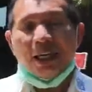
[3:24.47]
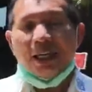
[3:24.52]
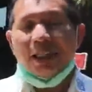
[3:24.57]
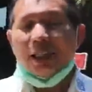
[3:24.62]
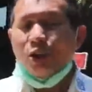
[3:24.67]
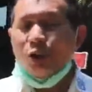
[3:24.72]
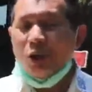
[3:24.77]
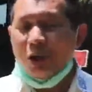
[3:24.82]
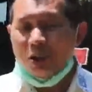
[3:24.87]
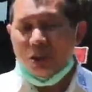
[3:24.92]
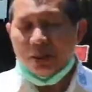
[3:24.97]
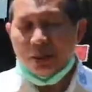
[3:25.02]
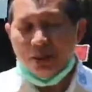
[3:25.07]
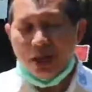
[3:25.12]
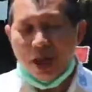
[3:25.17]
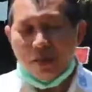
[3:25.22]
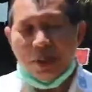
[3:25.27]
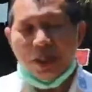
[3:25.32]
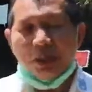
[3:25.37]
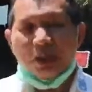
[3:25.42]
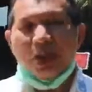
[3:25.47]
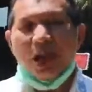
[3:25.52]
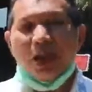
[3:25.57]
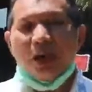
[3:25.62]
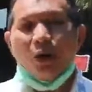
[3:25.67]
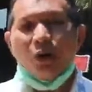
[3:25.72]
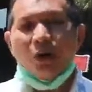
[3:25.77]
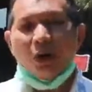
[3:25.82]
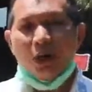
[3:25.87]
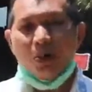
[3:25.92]
Kita juga siapkan juga
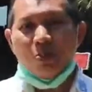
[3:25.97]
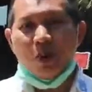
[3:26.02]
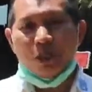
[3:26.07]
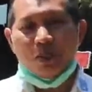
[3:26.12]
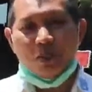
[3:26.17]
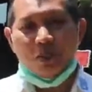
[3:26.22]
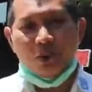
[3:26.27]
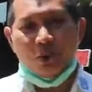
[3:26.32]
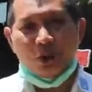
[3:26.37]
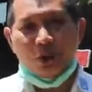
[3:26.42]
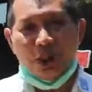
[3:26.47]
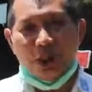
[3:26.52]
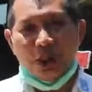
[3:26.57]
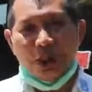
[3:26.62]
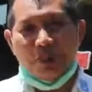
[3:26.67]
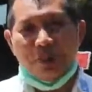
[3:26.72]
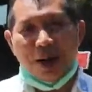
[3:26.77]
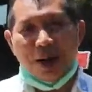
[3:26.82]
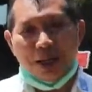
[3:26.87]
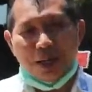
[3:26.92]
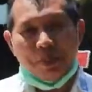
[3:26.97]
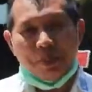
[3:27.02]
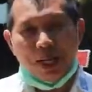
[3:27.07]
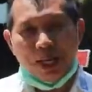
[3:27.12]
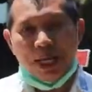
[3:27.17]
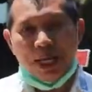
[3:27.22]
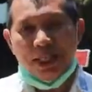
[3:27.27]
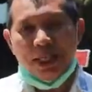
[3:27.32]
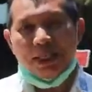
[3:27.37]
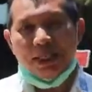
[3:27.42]
laundry buat cuci
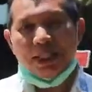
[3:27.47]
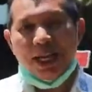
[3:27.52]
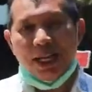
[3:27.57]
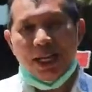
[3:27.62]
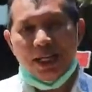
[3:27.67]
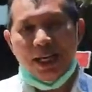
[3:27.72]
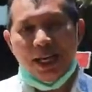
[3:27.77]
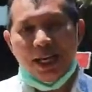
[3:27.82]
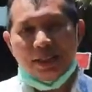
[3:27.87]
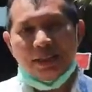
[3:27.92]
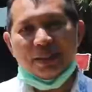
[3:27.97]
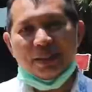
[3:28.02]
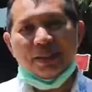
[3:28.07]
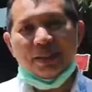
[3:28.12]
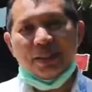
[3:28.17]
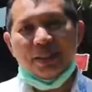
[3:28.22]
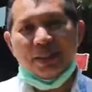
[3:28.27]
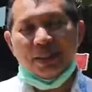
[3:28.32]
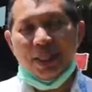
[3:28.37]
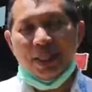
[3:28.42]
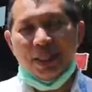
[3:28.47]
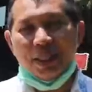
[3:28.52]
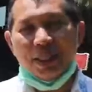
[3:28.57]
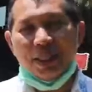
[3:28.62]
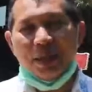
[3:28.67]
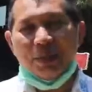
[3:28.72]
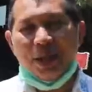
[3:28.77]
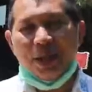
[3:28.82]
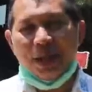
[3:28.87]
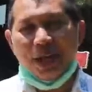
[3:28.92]
pakaiannya sekalian. Jadi
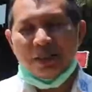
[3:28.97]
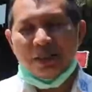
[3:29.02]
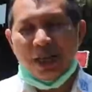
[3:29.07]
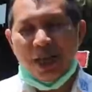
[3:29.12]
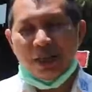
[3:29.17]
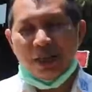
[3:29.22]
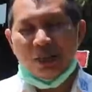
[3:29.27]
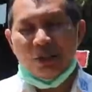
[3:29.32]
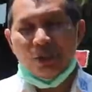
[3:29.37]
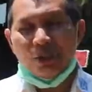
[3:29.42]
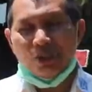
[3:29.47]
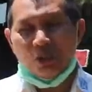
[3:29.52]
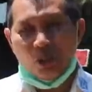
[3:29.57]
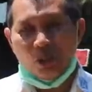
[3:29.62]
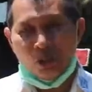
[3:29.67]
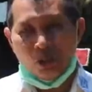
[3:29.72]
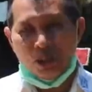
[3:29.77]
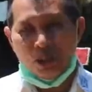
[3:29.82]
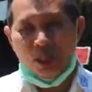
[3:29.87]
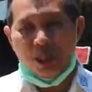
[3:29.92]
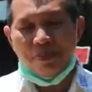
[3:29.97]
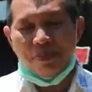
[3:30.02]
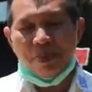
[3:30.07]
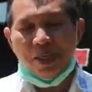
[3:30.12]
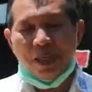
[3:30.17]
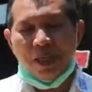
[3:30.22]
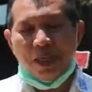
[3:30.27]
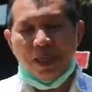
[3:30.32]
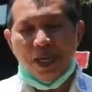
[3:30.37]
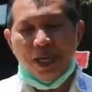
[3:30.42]
ini adalah salah satu solusi
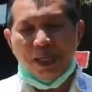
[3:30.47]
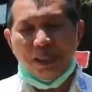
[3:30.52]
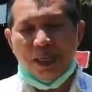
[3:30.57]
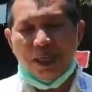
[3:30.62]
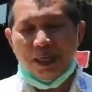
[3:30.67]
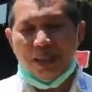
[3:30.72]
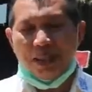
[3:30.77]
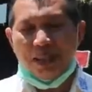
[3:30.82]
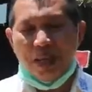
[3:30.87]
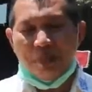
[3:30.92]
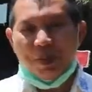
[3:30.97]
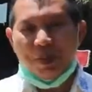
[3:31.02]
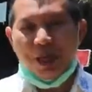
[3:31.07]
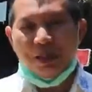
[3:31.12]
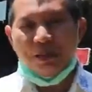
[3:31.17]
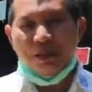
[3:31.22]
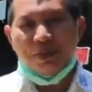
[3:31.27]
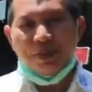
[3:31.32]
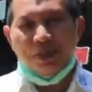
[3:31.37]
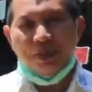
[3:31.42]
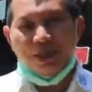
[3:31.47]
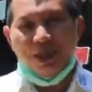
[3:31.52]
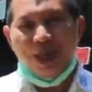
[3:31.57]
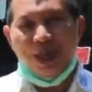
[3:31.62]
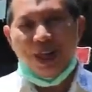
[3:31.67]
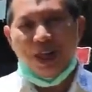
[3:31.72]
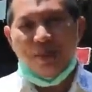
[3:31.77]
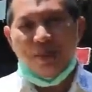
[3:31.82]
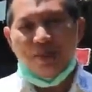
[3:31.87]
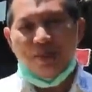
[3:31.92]
yang kita siapkan
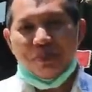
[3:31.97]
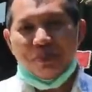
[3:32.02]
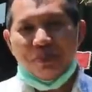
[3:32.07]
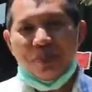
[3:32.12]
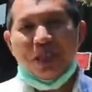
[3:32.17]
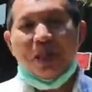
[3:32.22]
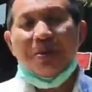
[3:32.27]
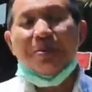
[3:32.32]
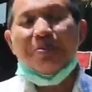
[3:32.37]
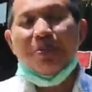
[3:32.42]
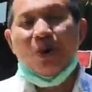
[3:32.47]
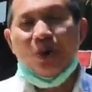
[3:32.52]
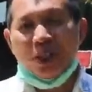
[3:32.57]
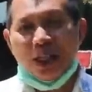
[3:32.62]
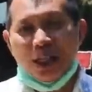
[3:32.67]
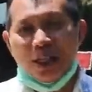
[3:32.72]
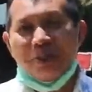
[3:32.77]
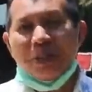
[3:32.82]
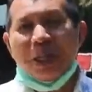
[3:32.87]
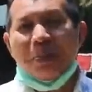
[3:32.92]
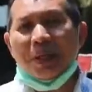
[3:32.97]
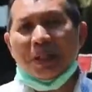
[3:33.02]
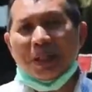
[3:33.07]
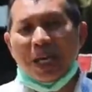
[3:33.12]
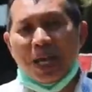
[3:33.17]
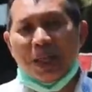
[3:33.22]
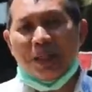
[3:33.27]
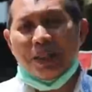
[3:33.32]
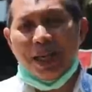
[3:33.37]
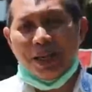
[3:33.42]
dalam bisa hotel ini bisa
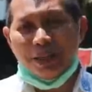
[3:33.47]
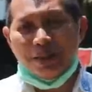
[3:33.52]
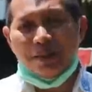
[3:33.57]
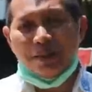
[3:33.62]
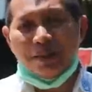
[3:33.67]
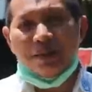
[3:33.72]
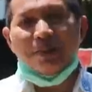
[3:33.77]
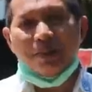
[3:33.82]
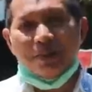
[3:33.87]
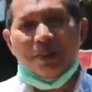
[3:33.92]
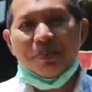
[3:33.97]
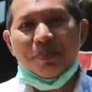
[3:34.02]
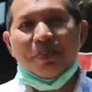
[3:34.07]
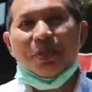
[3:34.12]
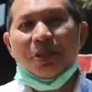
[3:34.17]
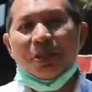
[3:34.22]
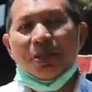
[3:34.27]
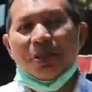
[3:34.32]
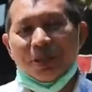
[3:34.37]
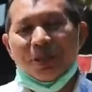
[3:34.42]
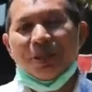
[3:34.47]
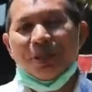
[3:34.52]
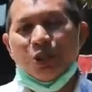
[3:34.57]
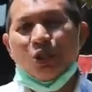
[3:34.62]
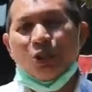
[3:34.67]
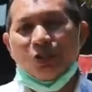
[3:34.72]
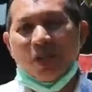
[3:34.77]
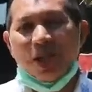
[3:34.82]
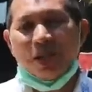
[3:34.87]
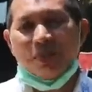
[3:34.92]
bertahan dan
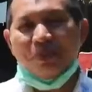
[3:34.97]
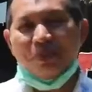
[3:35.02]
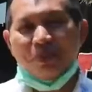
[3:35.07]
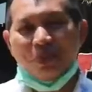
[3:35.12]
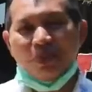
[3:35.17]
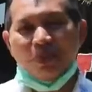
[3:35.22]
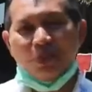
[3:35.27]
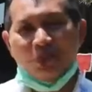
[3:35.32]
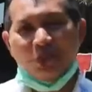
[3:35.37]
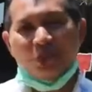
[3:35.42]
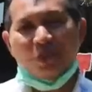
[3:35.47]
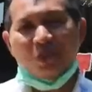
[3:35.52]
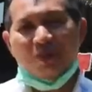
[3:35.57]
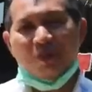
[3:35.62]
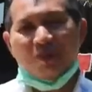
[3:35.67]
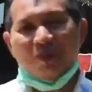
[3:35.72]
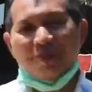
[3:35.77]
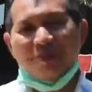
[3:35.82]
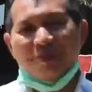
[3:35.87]
survive terus.